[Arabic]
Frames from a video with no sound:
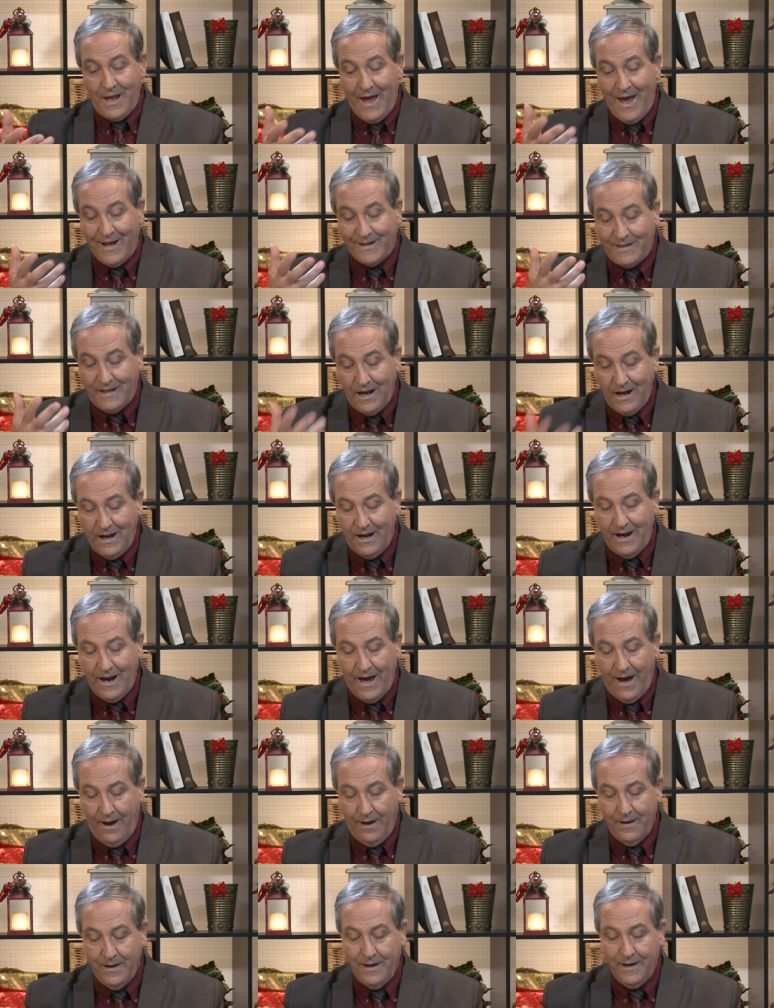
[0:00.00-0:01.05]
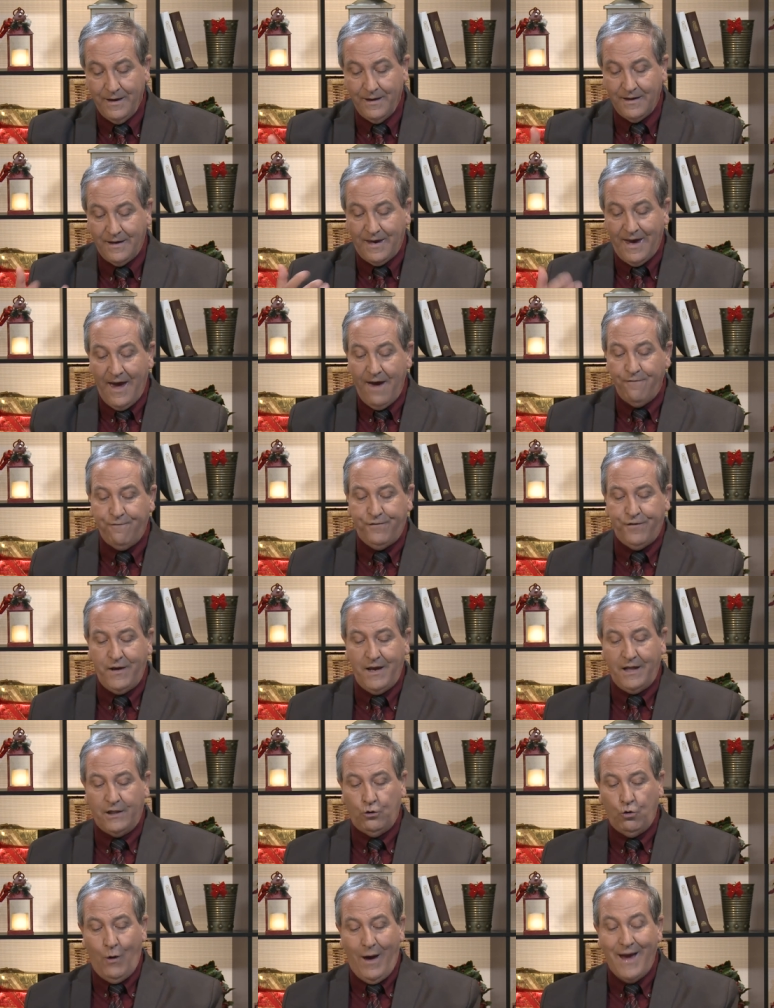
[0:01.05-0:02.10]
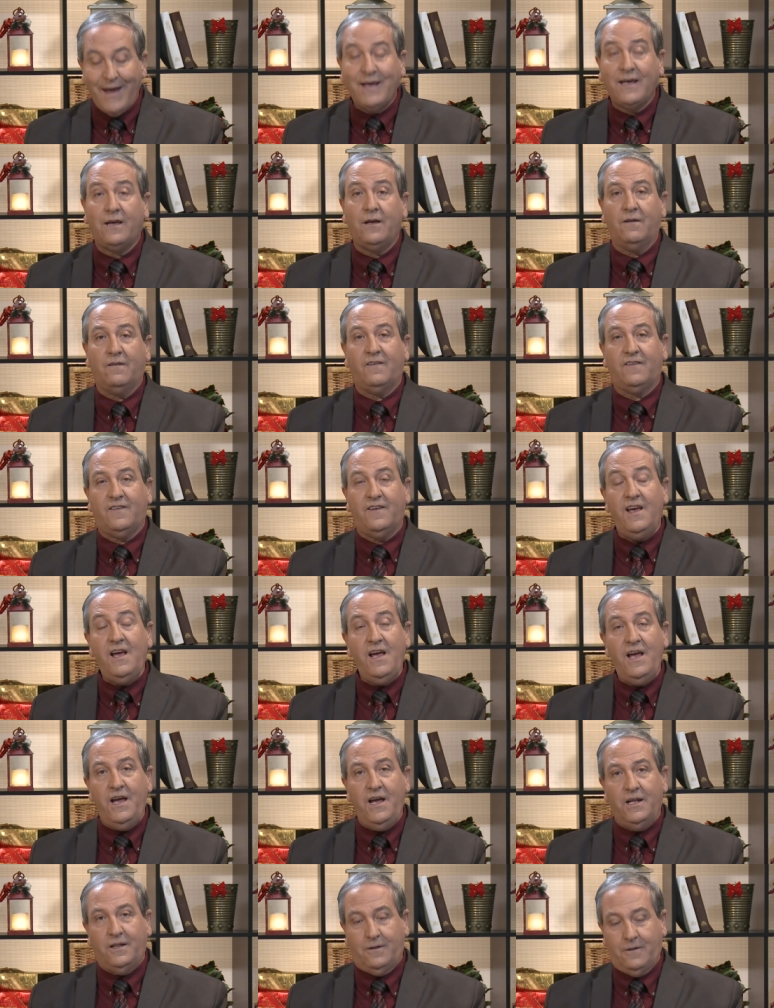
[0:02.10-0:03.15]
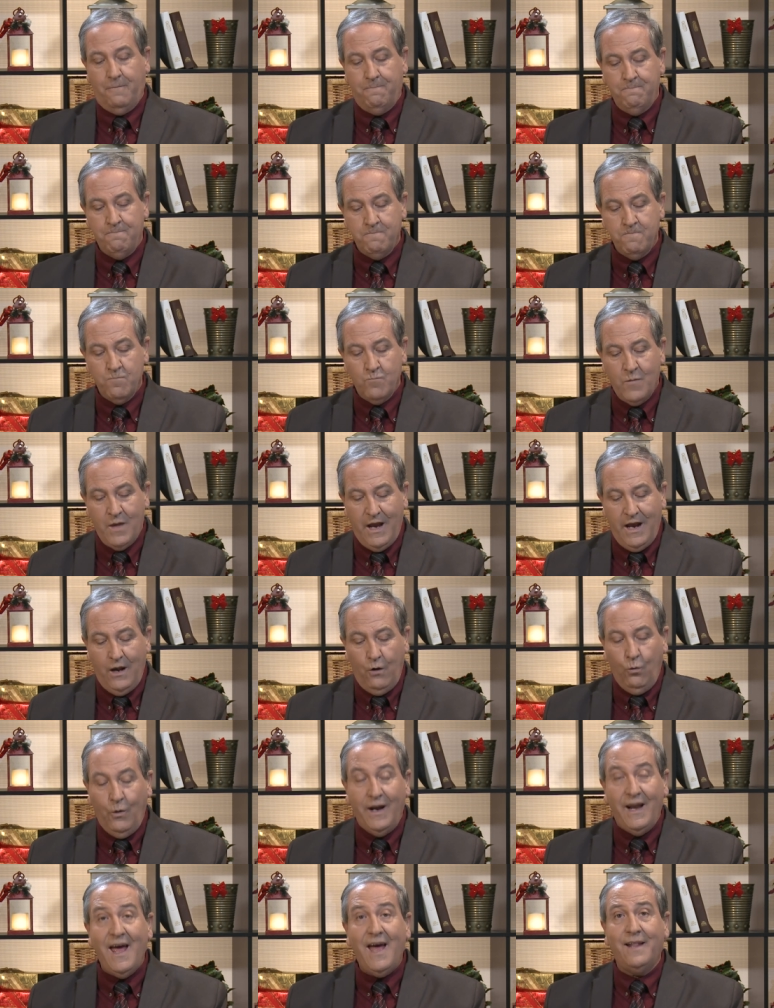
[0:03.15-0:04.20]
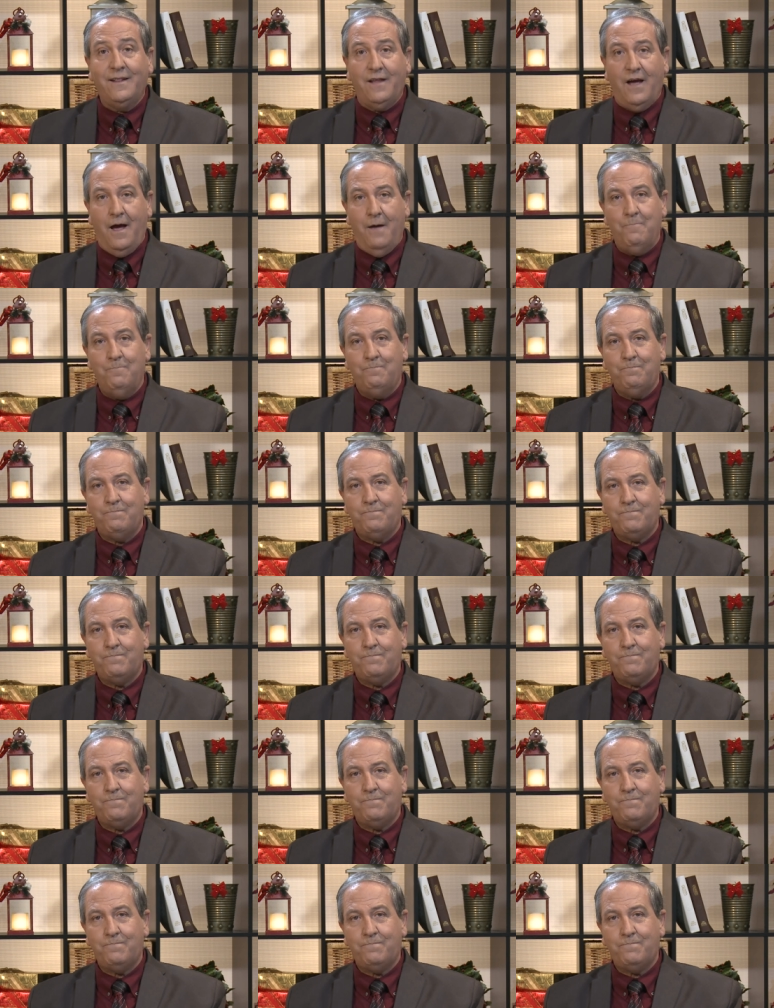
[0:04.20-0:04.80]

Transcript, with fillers: ادله كافيه تؤكد صحه الولاده